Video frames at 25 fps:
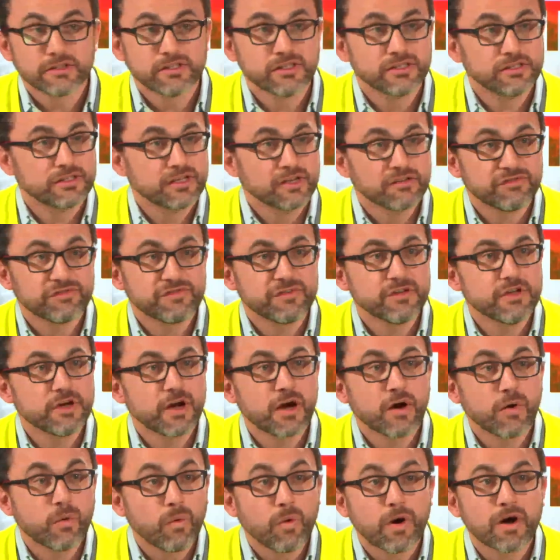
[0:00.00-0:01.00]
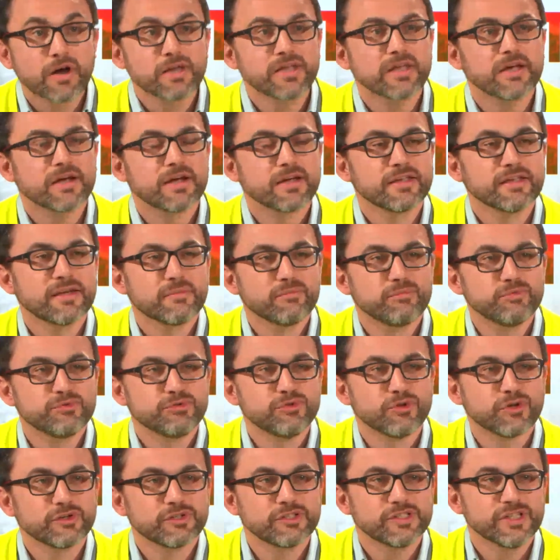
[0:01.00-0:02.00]
C'est ce qu'a fait un roi il y, a,
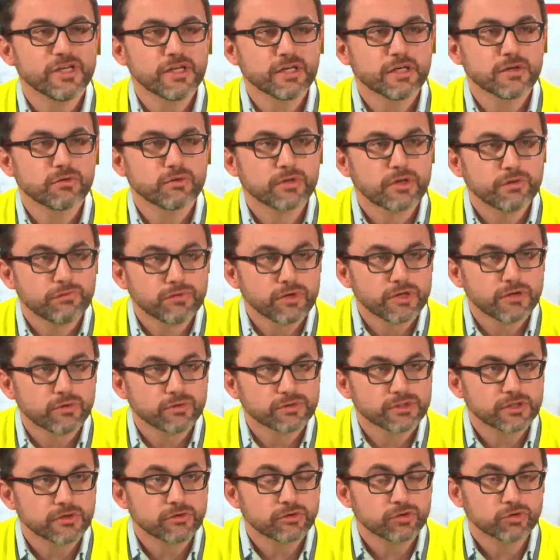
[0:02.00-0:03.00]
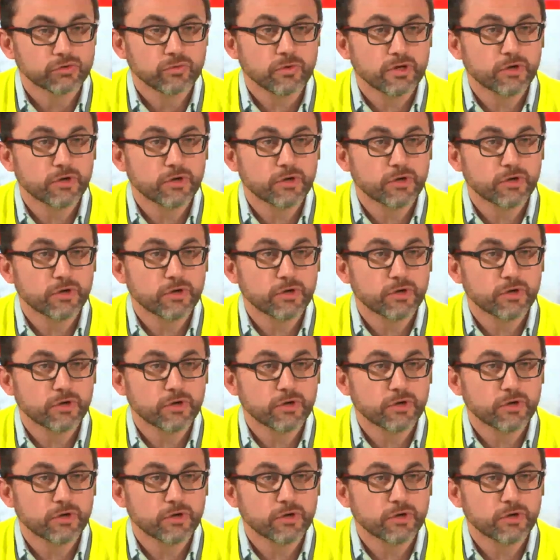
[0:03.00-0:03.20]
plusieurs siècles et on a vu les conséquences.